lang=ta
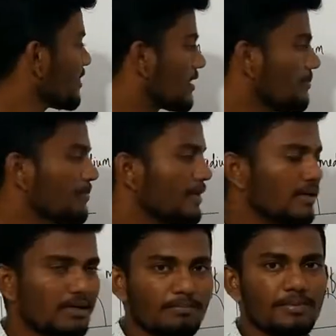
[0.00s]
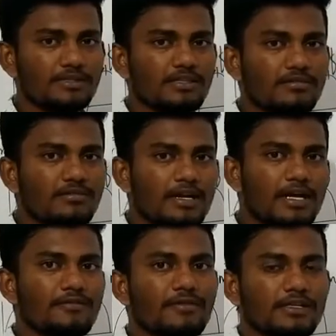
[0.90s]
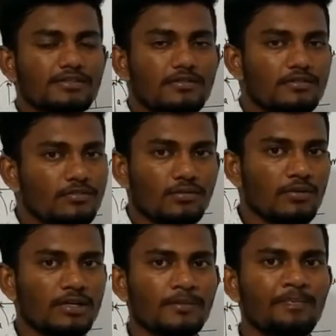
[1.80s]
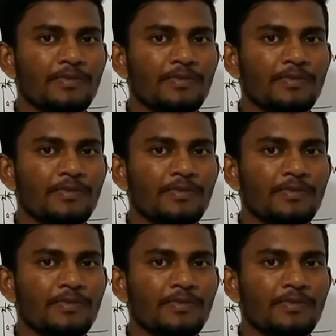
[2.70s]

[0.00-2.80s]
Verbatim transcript: கம்பேர் கம்ப்ரெஷனும் ரேரிஃப்ராக்ஷனும் உருவாகுது